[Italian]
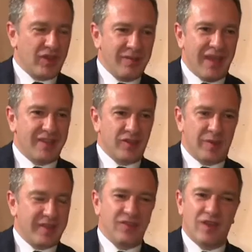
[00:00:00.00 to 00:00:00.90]
climatico
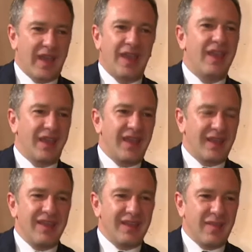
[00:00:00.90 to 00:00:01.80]
particolare
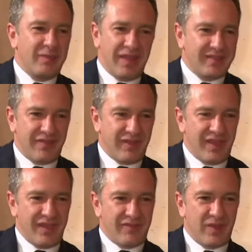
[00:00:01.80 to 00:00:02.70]
eh, la pianta
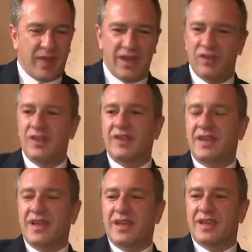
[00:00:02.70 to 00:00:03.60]
fa, fa quello.
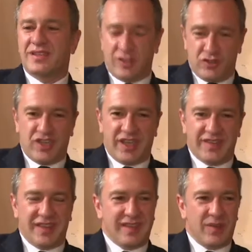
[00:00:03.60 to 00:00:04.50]
Essendoci anche
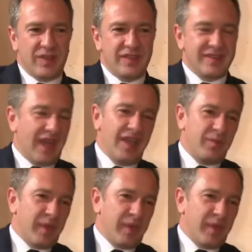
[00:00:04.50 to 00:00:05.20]
tanta quantità, il